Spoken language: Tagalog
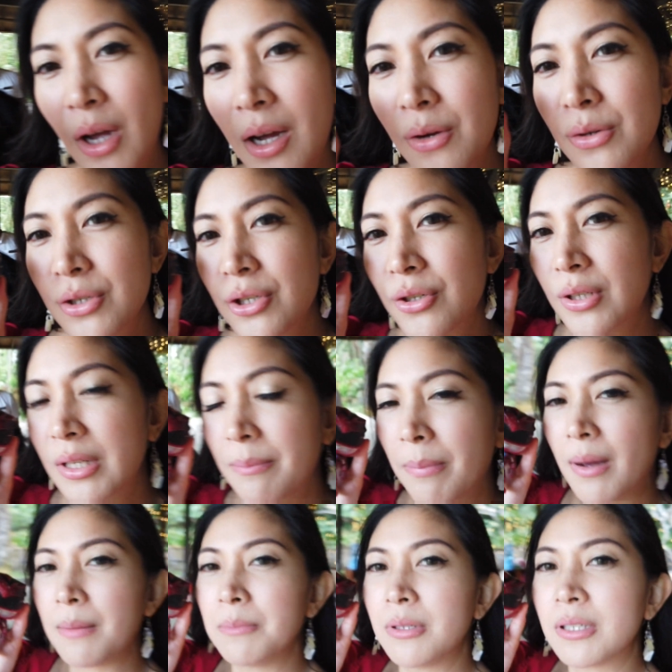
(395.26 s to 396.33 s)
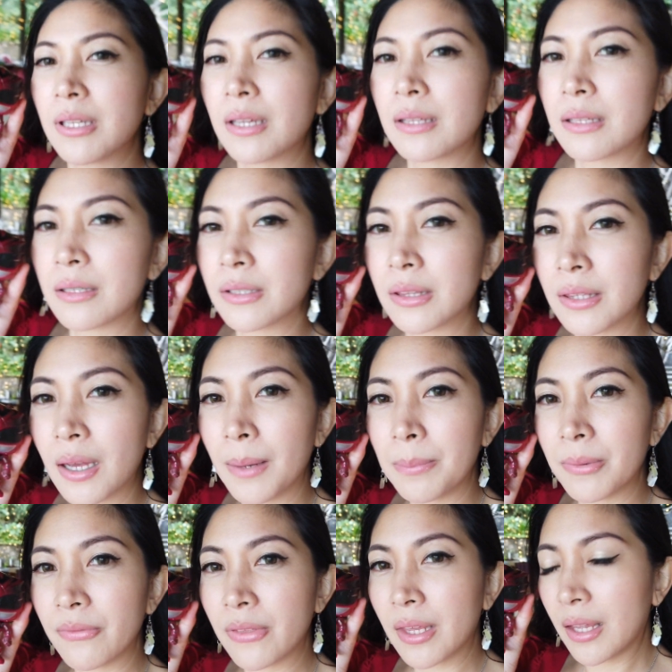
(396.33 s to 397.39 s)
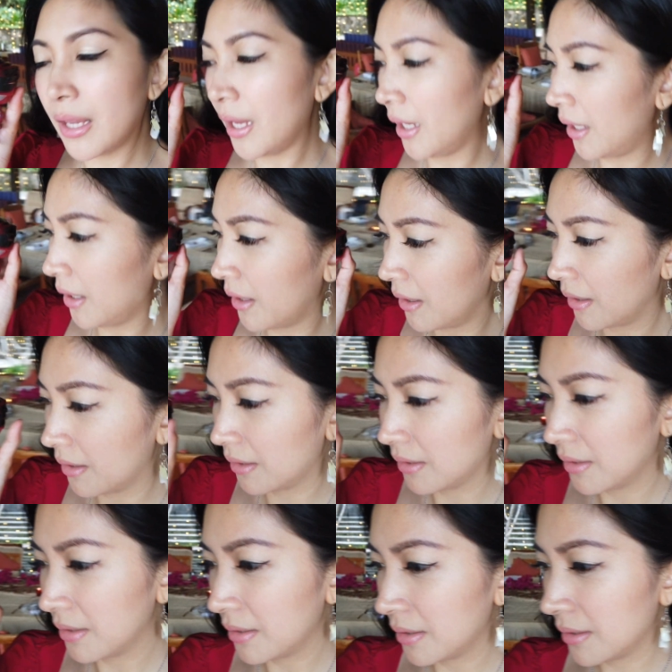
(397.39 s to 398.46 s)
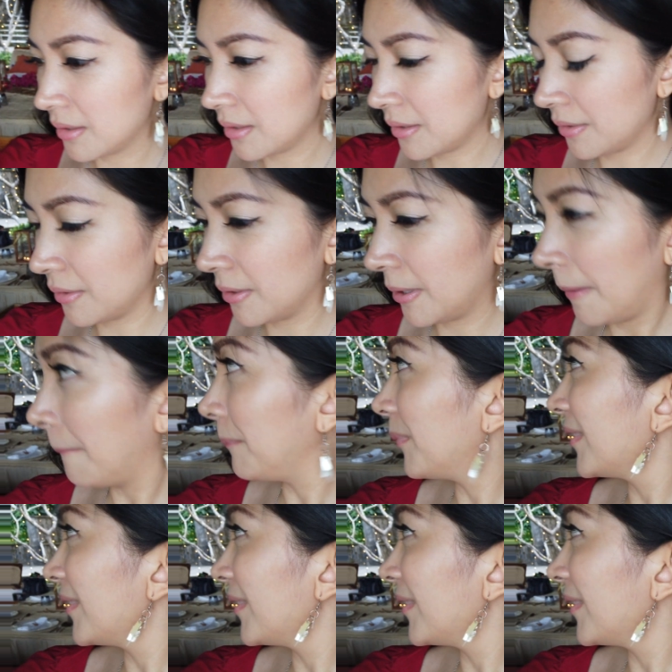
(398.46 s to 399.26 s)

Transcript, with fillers: ang gusto ni Pablo na on top of the cake. Nakita na to ni Pablo.